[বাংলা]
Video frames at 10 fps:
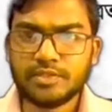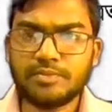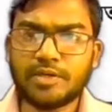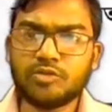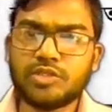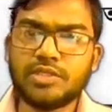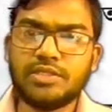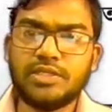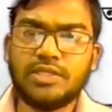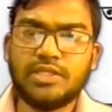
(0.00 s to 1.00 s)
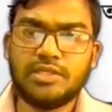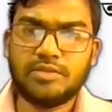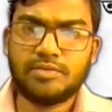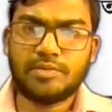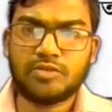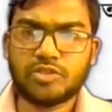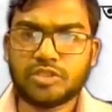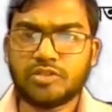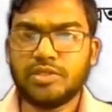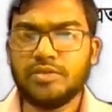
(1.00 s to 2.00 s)
মানুষের মানুষ
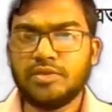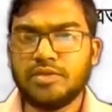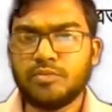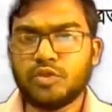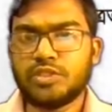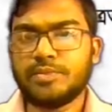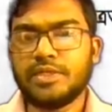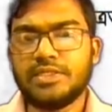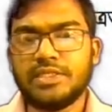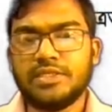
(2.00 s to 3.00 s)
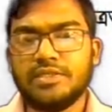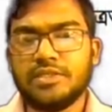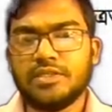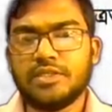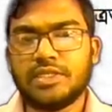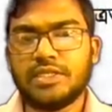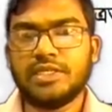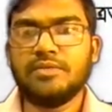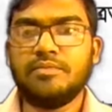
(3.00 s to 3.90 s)
আসলে বুঝতে পারে যে কে